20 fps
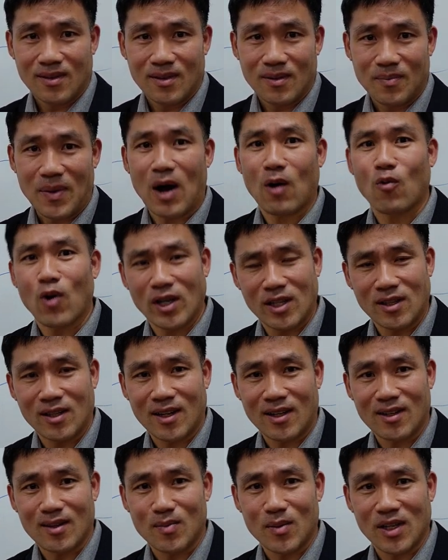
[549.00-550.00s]
바꿔야
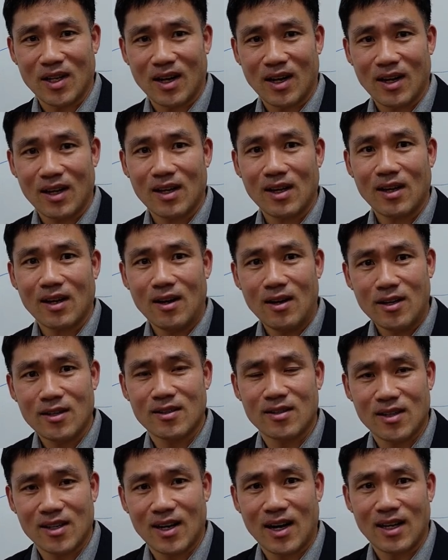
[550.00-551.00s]
된다는 겁니다. 일기
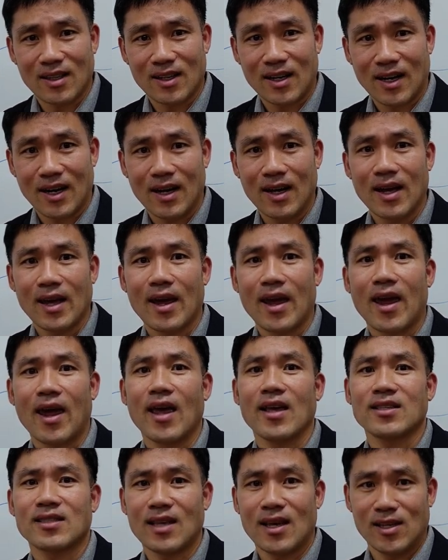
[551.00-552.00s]
쓰기가 아니라
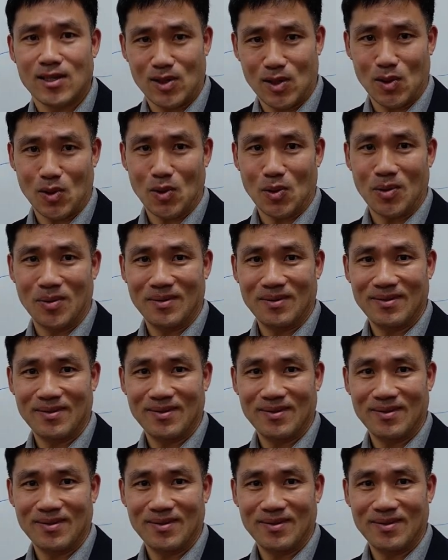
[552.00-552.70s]
에세이 쓰기로.